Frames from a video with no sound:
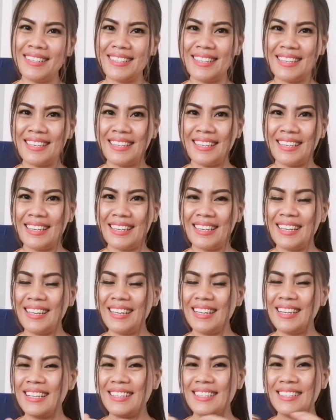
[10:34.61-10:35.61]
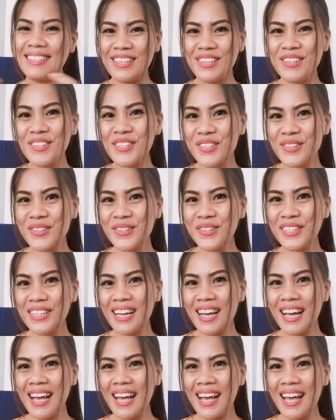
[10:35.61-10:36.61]
See, see you soon
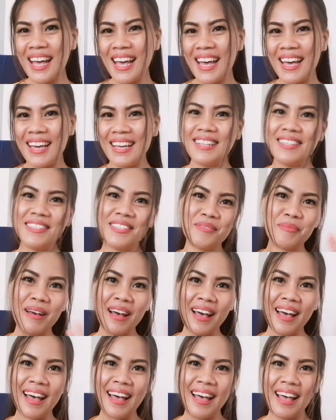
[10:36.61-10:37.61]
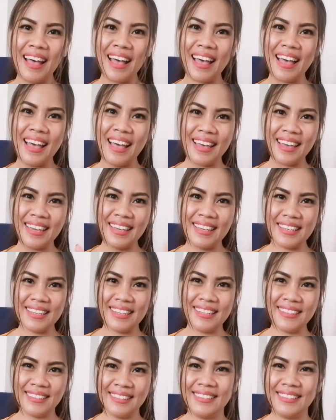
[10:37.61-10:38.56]
guys! Bye!